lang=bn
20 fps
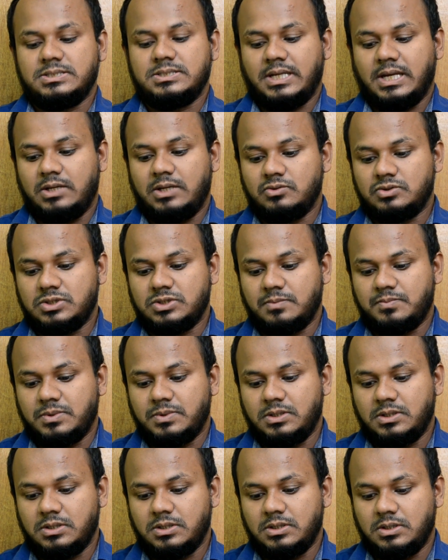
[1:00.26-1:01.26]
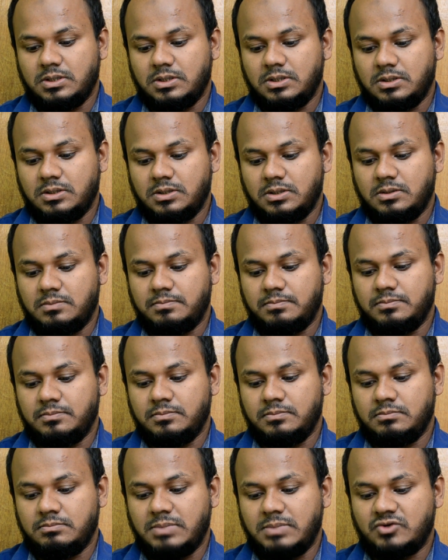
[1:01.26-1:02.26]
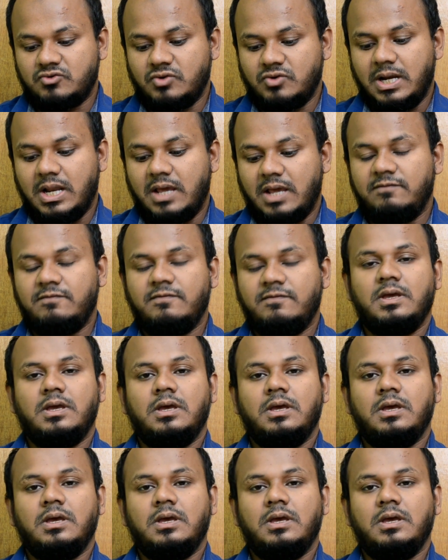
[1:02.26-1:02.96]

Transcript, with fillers: সেকেন্ড হচ্ছে আপনার ব্যাটারি লাইফ